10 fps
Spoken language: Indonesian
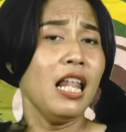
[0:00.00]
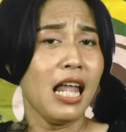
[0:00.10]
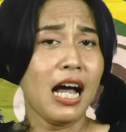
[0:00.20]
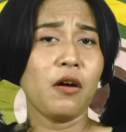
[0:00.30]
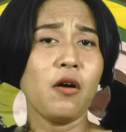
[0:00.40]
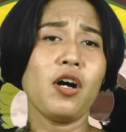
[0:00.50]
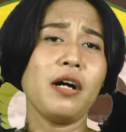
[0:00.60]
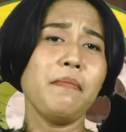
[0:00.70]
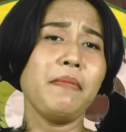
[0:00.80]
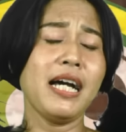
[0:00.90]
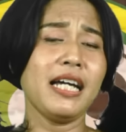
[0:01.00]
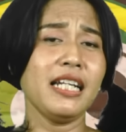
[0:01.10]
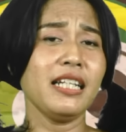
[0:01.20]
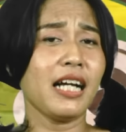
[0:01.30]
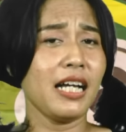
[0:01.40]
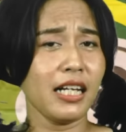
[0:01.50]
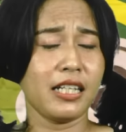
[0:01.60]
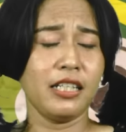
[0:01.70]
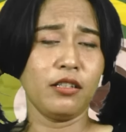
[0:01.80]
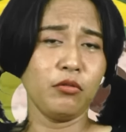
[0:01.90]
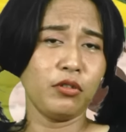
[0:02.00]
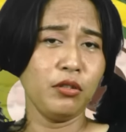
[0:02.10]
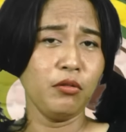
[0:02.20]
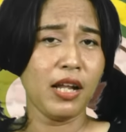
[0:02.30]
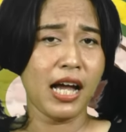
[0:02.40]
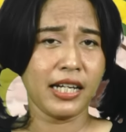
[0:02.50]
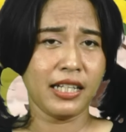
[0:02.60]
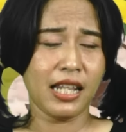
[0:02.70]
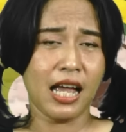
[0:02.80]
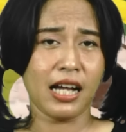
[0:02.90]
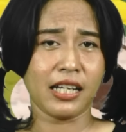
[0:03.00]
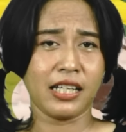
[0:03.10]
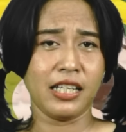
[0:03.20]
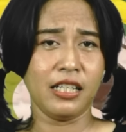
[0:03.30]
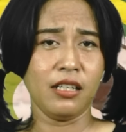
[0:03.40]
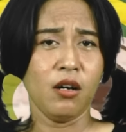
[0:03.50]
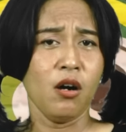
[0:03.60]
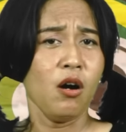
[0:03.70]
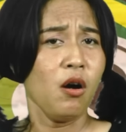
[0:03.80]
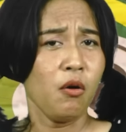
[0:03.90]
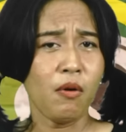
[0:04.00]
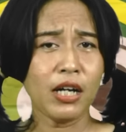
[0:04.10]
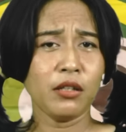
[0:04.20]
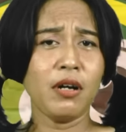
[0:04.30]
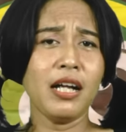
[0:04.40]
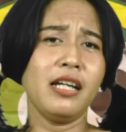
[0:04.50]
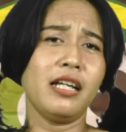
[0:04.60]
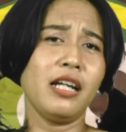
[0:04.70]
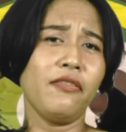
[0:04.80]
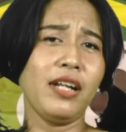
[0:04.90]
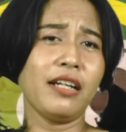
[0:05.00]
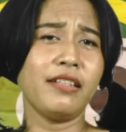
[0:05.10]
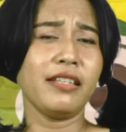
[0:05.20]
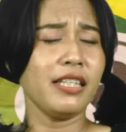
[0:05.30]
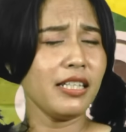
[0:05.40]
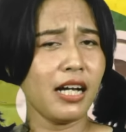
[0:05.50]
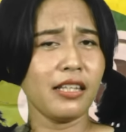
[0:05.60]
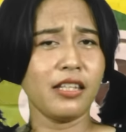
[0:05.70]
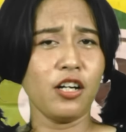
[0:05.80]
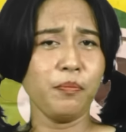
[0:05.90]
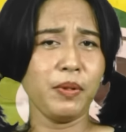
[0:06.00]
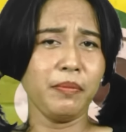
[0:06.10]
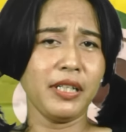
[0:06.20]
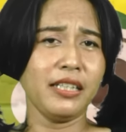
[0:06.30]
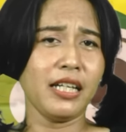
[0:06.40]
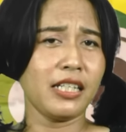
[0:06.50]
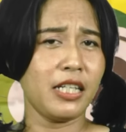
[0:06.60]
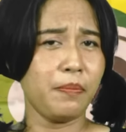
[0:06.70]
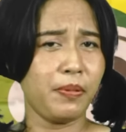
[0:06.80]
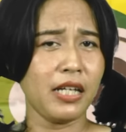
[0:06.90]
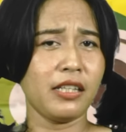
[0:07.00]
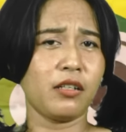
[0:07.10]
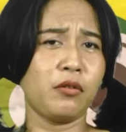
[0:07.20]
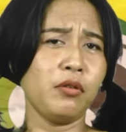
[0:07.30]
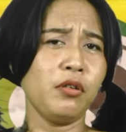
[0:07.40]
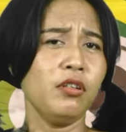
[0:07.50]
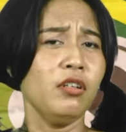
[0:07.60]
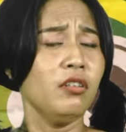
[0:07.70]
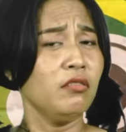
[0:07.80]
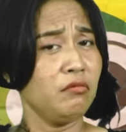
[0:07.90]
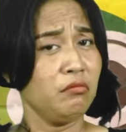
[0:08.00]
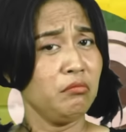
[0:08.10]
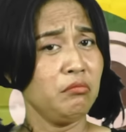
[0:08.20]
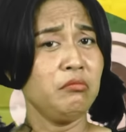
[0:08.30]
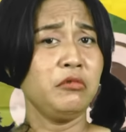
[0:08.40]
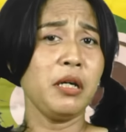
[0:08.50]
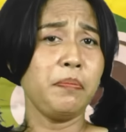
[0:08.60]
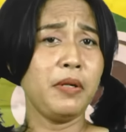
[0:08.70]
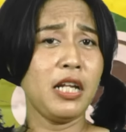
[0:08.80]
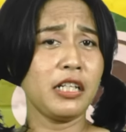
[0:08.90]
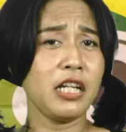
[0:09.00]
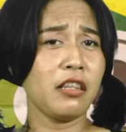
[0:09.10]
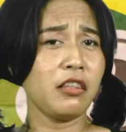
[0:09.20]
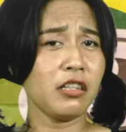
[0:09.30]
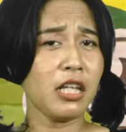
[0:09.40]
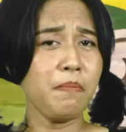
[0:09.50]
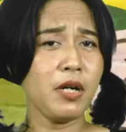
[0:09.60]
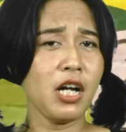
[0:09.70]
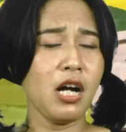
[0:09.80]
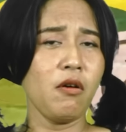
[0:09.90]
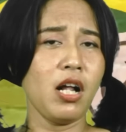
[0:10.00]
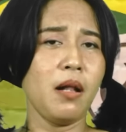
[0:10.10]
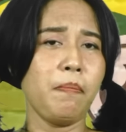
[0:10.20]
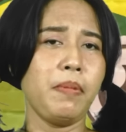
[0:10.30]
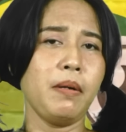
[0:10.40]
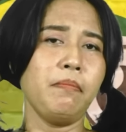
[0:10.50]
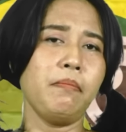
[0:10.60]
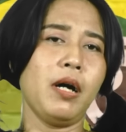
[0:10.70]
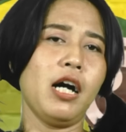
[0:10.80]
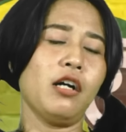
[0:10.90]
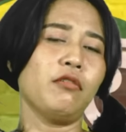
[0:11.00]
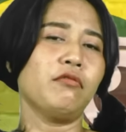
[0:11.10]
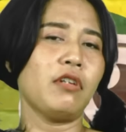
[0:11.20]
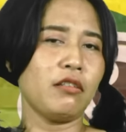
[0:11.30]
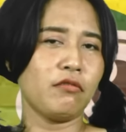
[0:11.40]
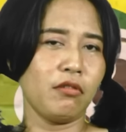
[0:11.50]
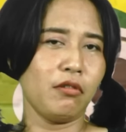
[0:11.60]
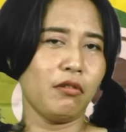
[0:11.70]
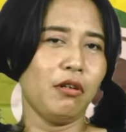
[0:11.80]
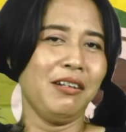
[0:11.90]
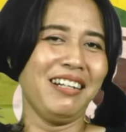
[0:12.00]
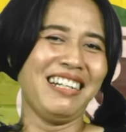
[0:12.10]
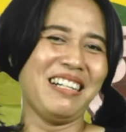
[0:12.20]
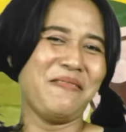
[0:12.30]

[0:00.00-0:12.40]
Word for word: Lah kok kemarin kayak gitu diulangin lagi? Waktu ada refleksi tiga tahun pemerintahan Gibran Teguh, dia bilangnya tetap mengawal pembangunan iya, Solo iya,